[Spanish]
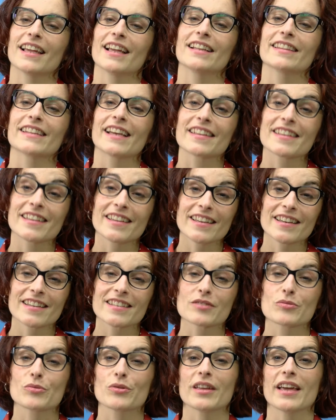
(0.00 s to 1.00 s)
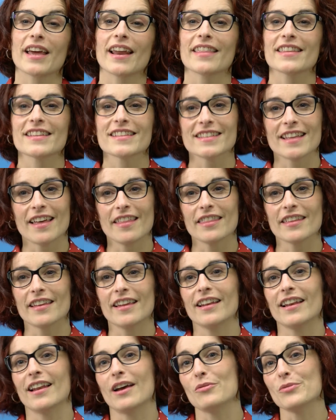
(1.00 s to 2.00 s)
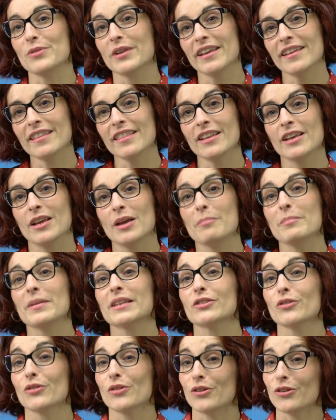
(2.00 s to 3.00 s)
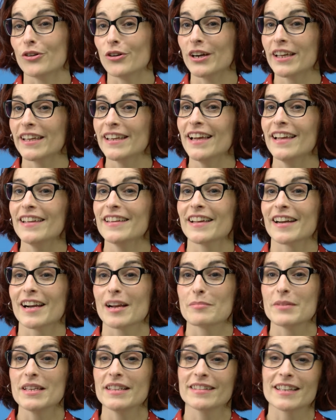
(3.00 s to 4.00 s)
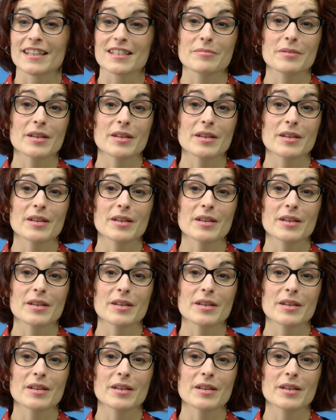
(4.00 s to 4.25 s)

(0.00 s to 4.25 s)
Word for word: El taller Estudiar a distancia en la UNED, metodología y herramientas